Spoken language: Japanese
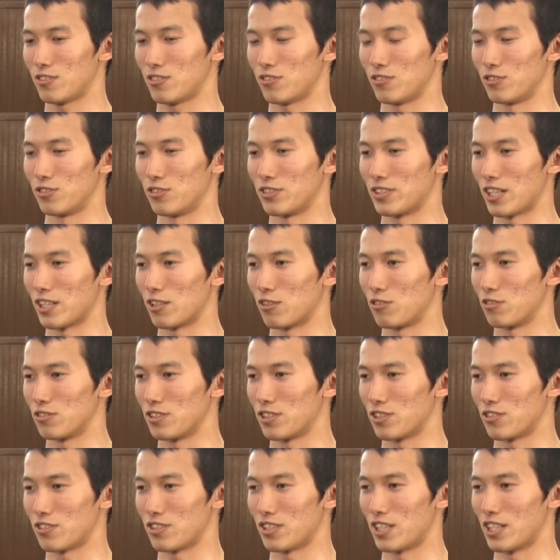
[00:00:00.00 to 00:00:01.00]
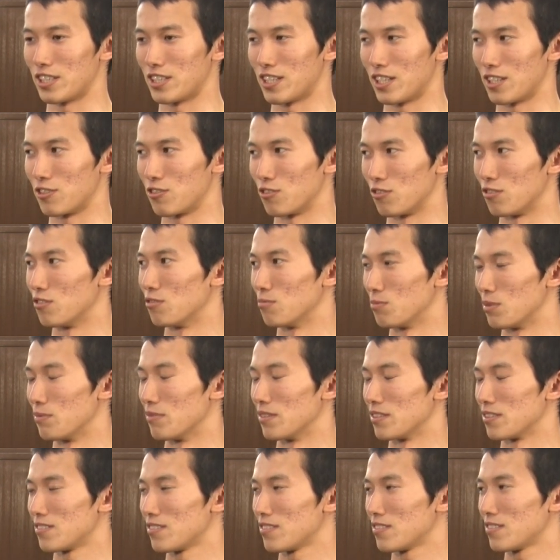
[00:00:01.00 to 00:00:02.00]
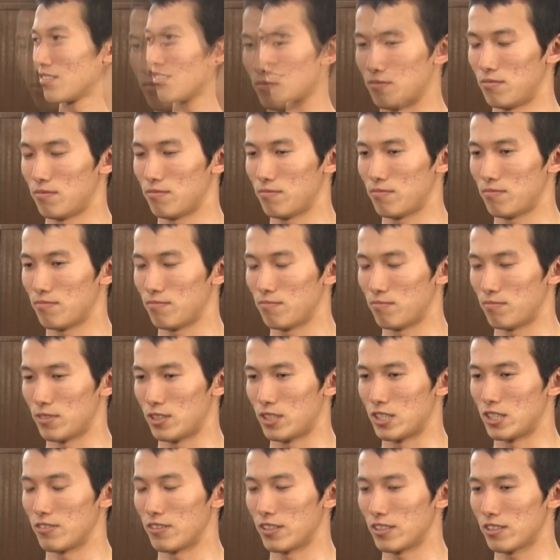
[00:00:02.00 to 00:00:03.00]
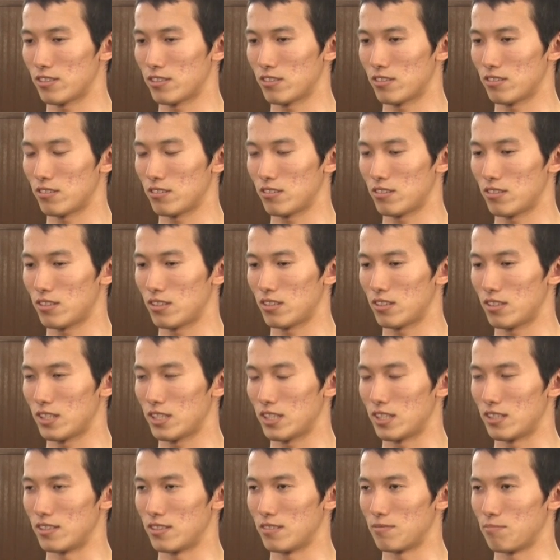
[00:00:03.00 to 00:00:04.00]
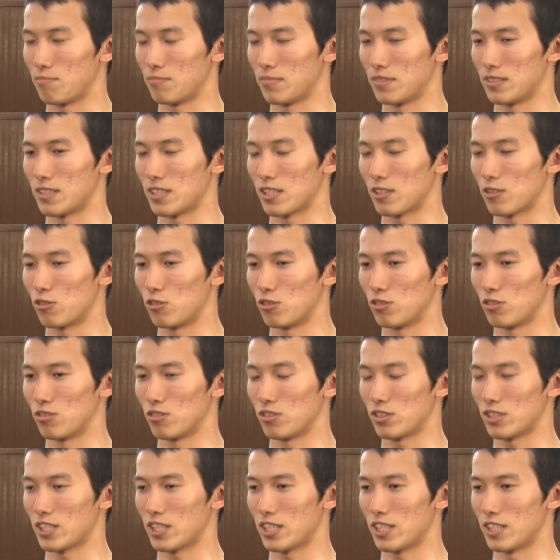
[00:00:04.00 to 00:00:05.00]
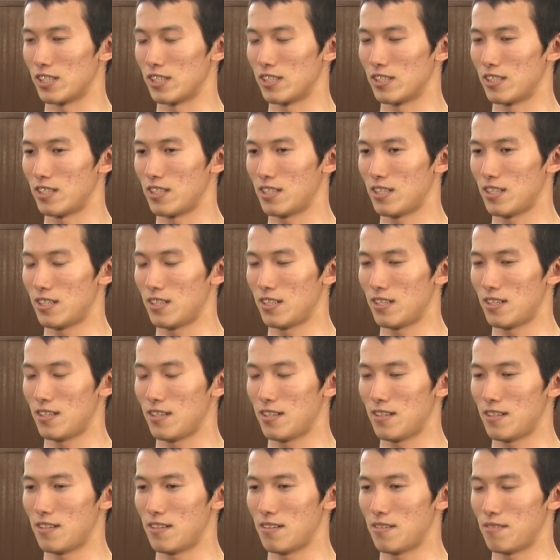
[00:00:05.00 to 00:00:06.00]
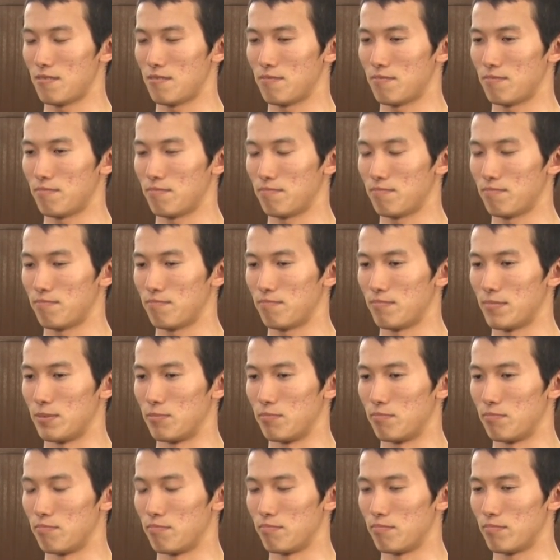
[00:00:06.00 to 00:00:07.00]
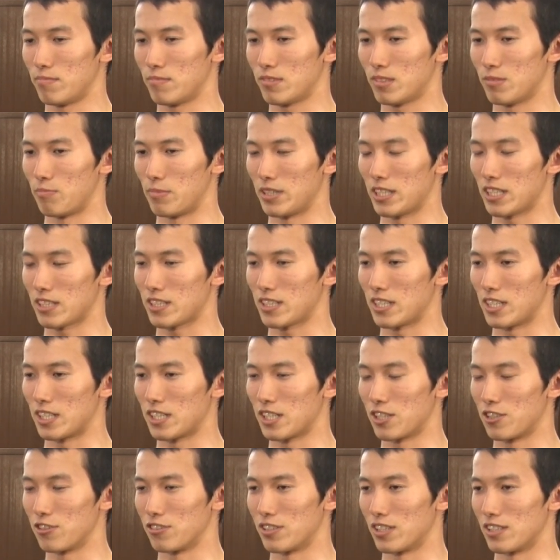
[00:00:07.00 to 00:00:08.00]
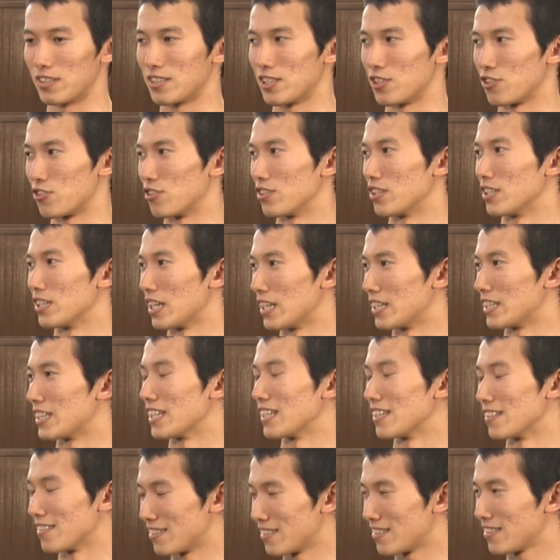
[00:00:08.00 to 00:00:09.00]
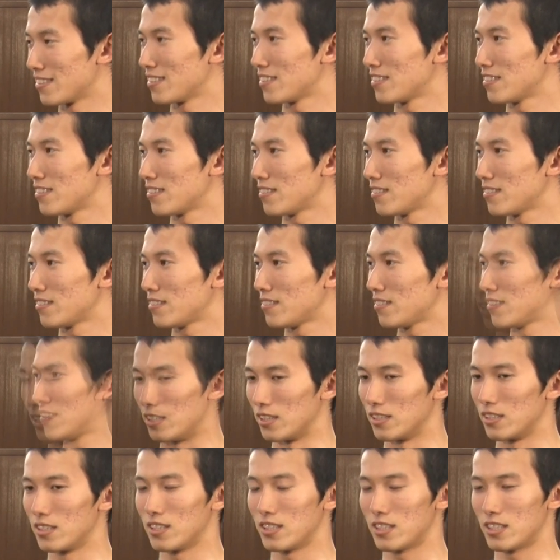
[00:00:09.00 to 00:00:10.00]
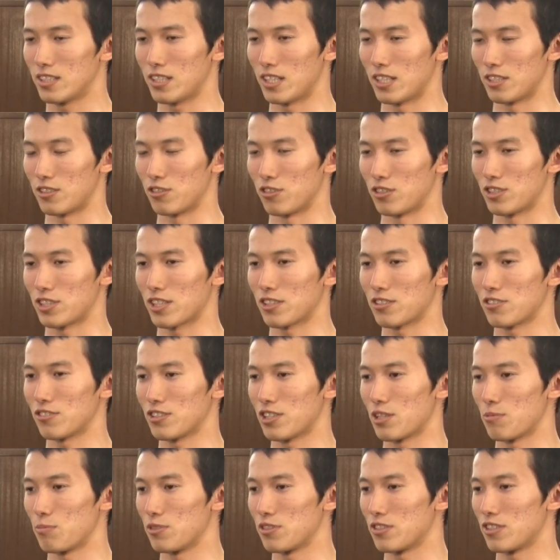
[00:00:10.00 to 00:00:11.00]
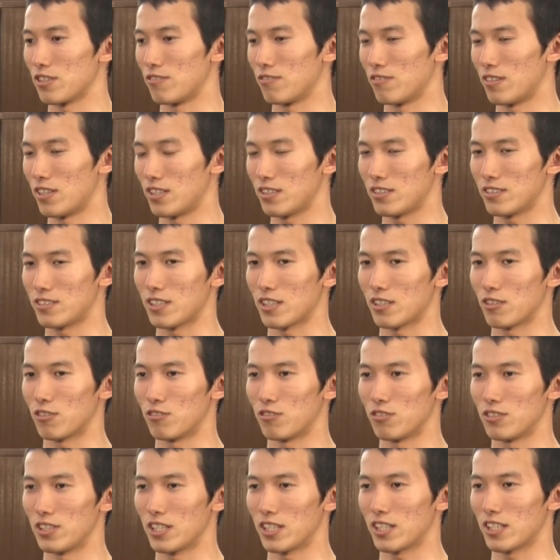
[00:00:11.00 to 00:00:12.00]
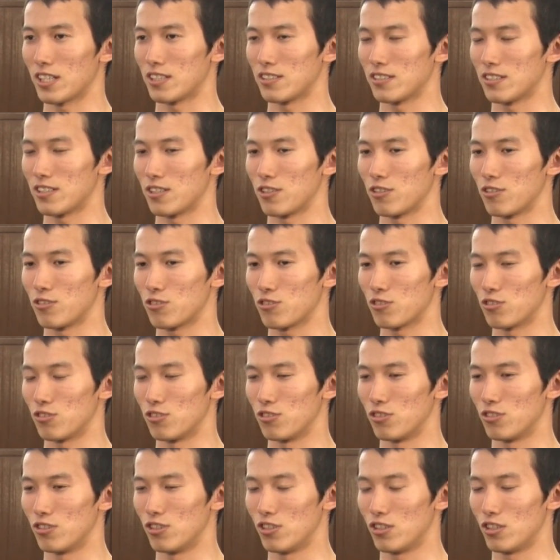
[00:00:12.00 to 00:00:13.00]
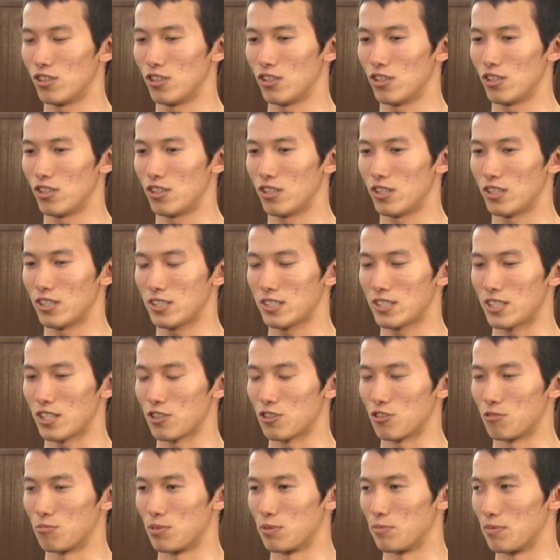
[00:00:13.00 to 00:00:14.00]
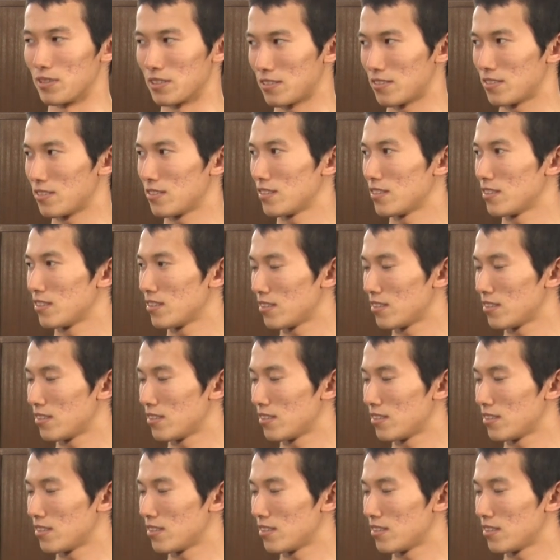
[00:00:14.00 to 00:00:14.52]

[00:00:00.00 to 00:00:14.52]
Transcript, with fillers: そういう選考選手になりたいと思います。ジーワン で選考して、まあ、目立っていけるような選手になりたいです。はいえっと、しちがつのデビュー戦は選考で完全優勝したいと思います。は